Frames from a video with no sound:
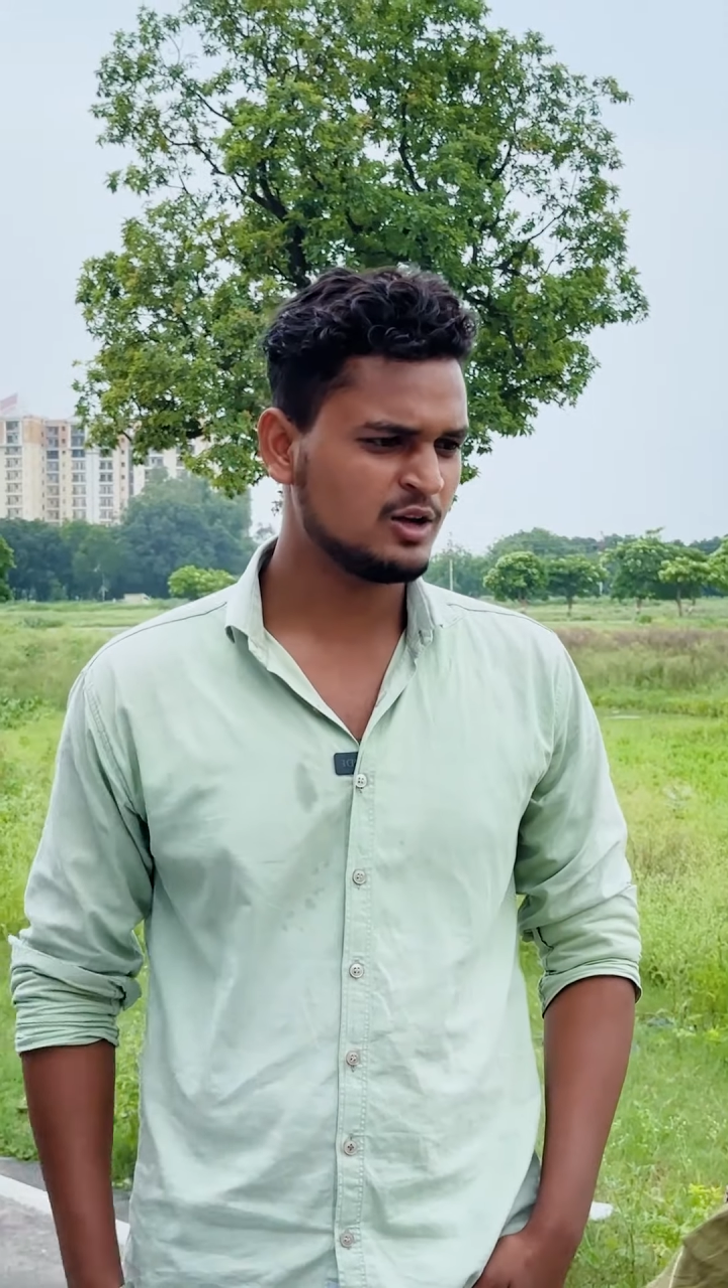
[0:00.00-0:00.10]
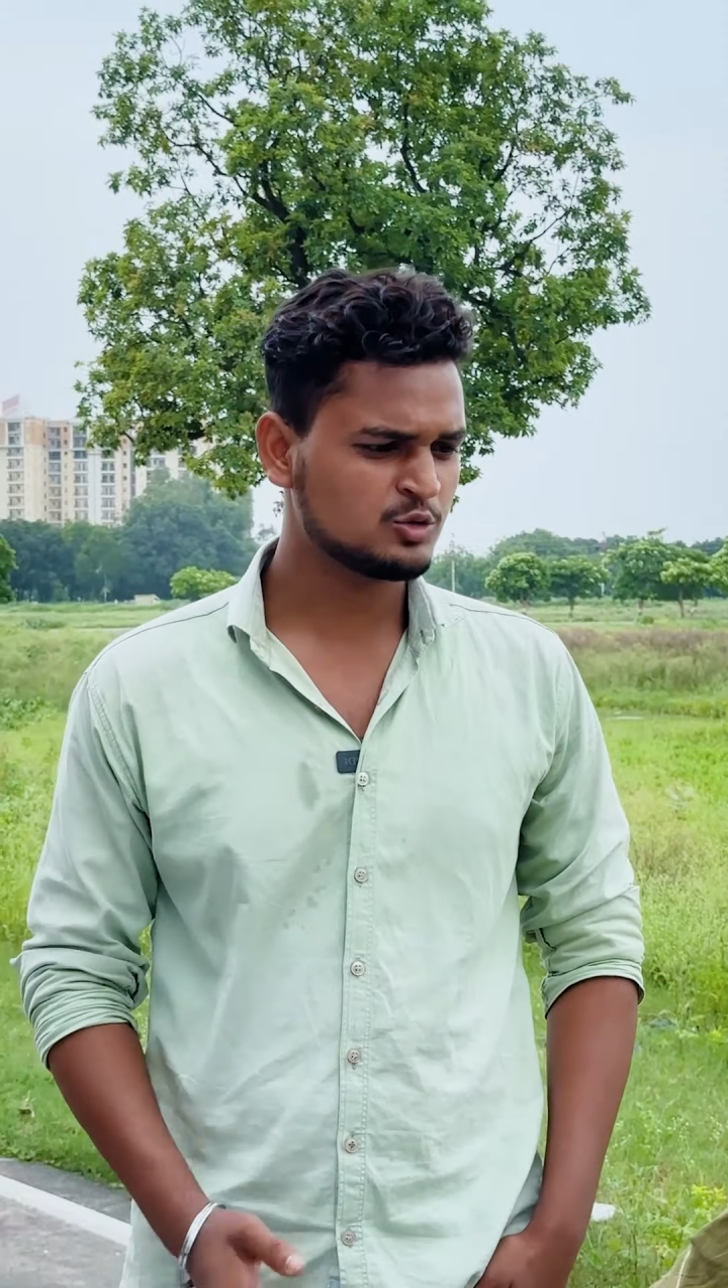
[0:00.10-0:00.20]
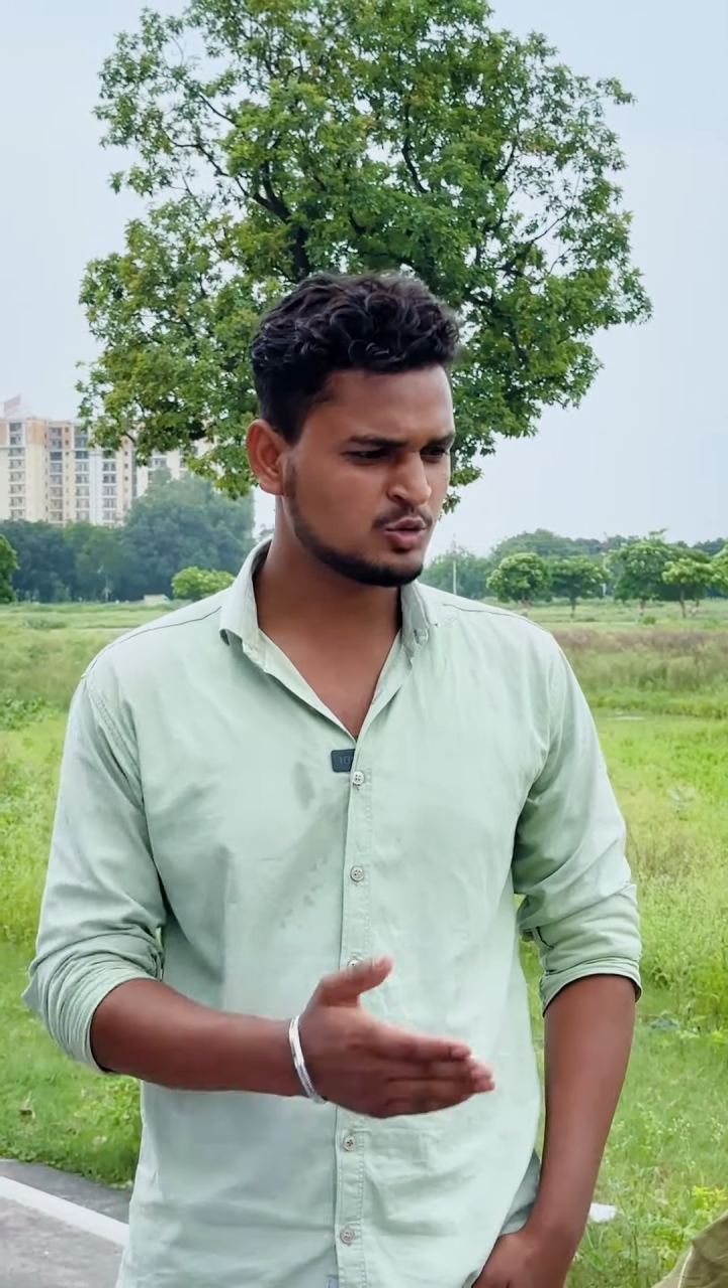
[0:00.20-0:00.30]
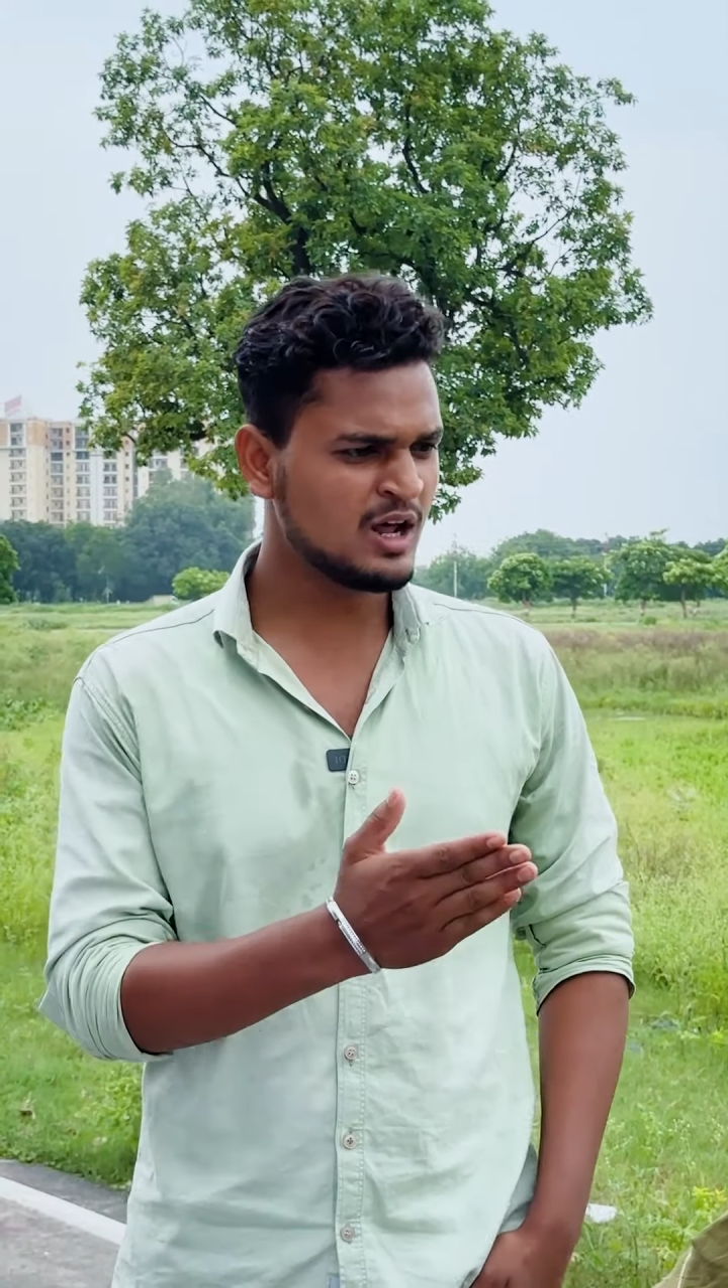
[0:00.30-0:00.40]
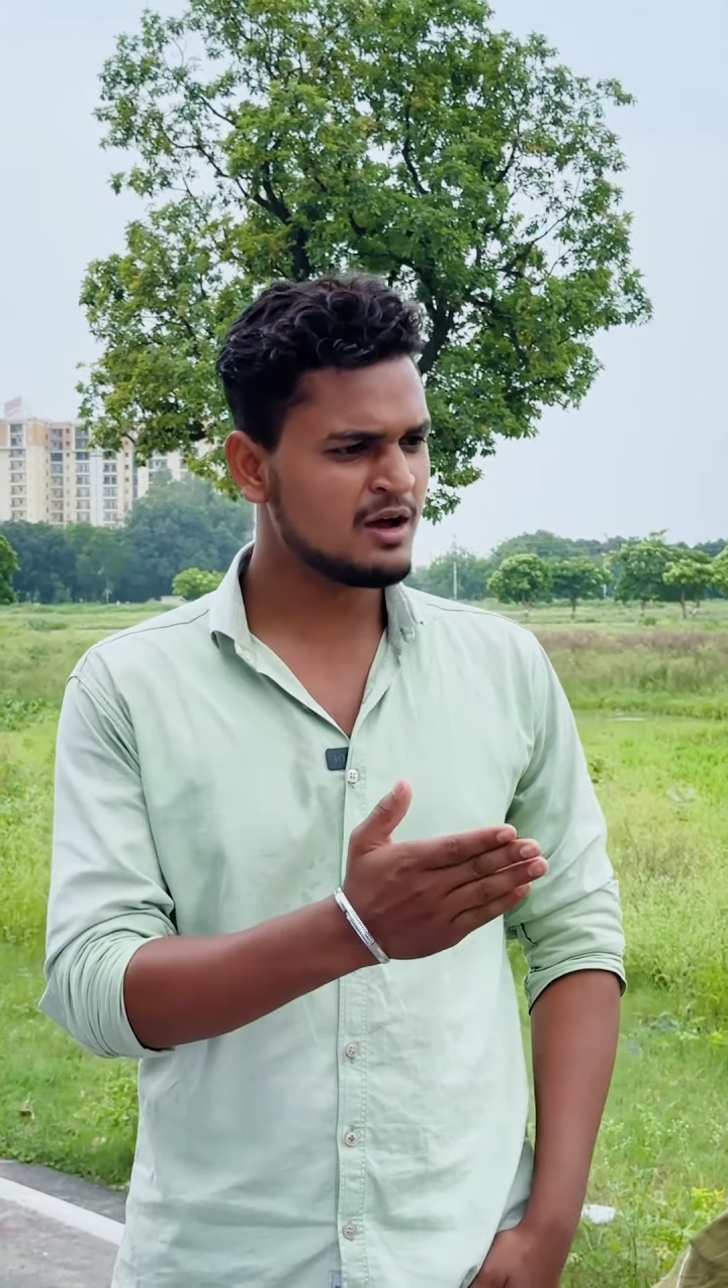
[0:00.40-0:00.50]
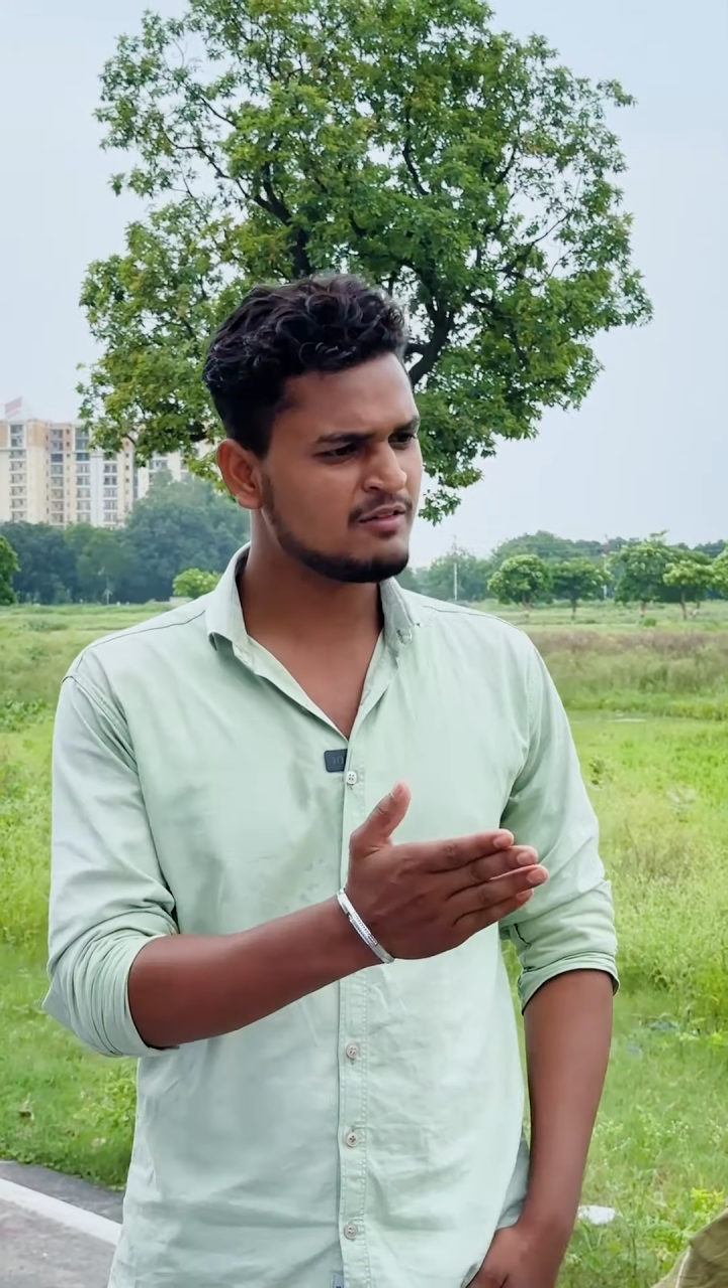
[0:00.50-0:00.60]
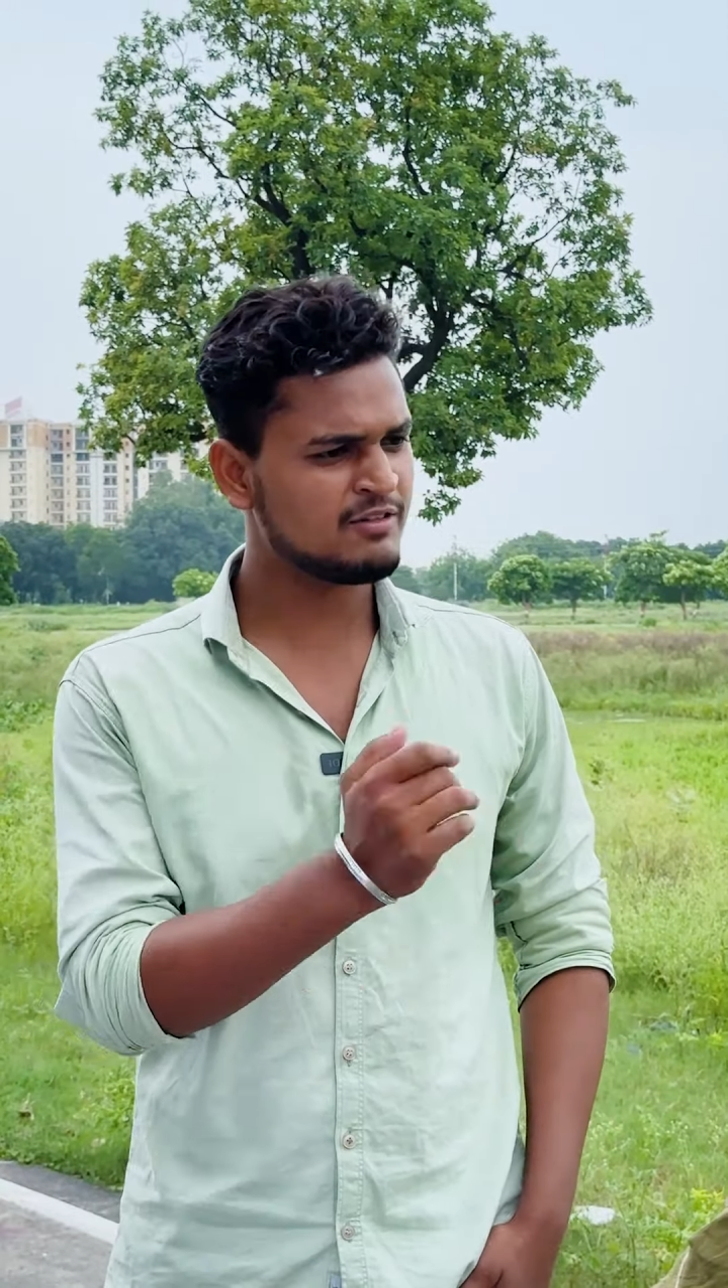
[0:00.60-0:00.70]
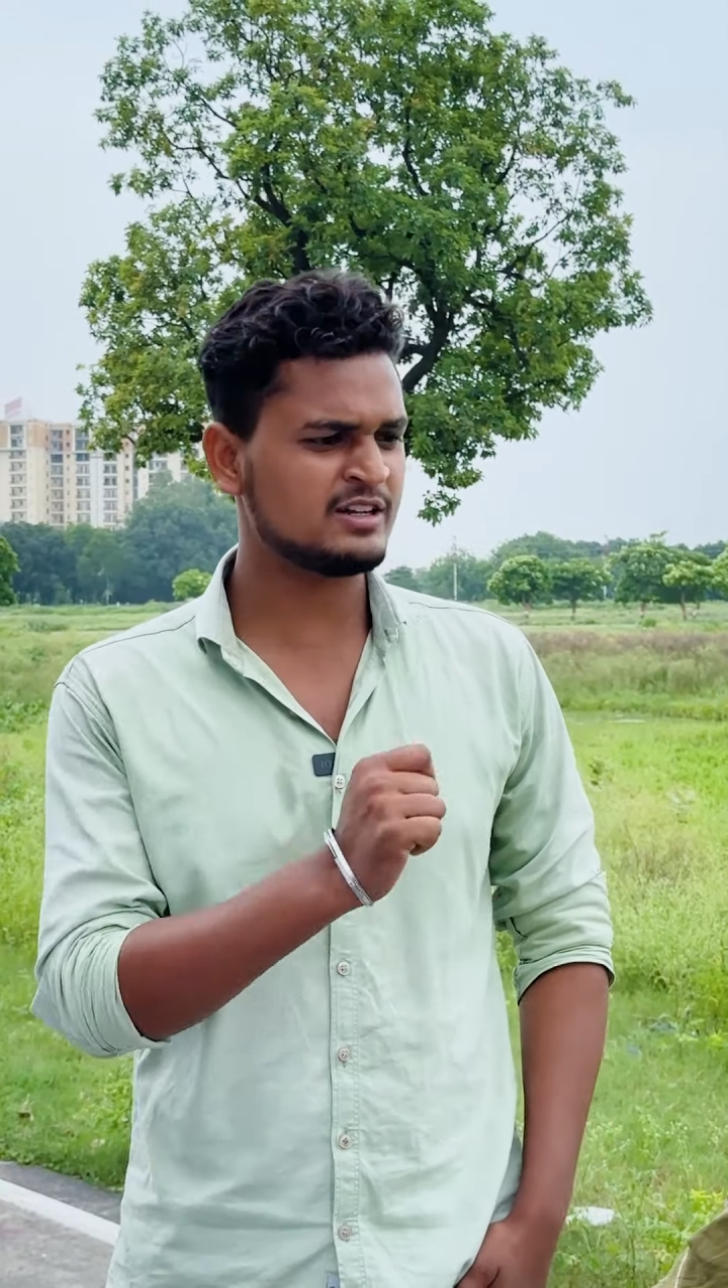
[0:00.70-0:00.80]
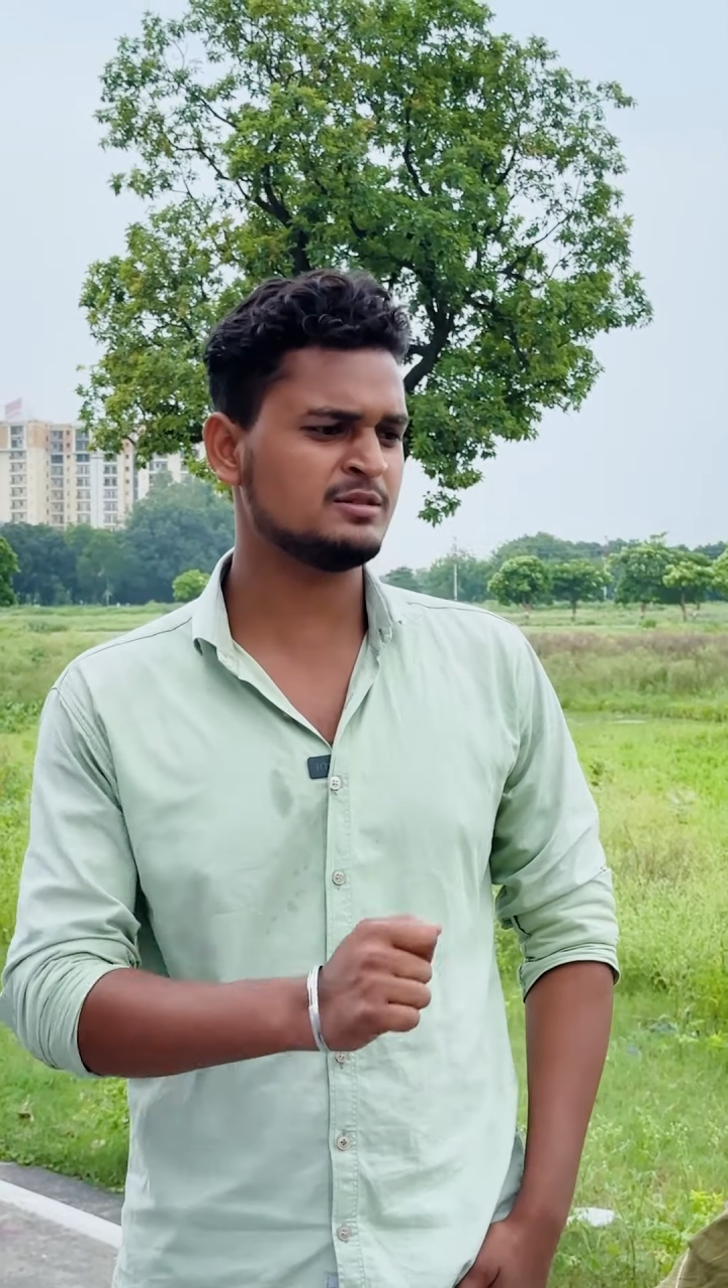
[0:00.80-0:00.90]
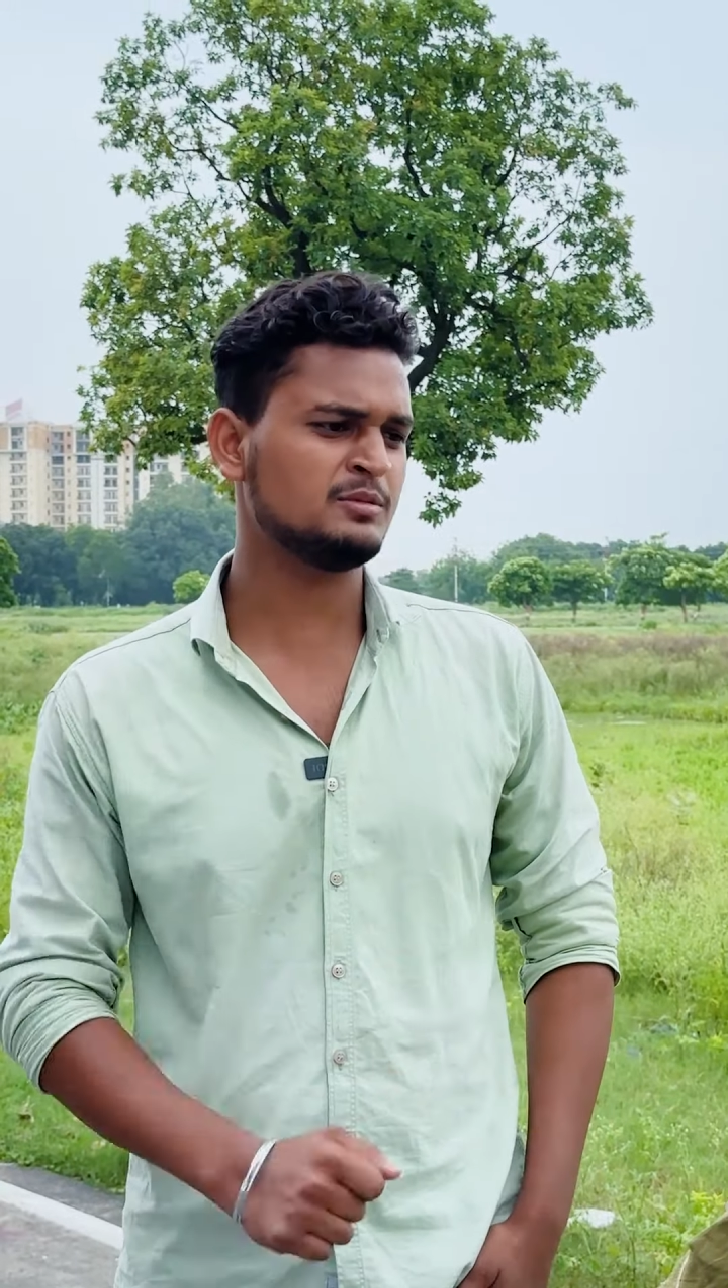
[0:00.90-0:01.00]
तू ना फर्जी में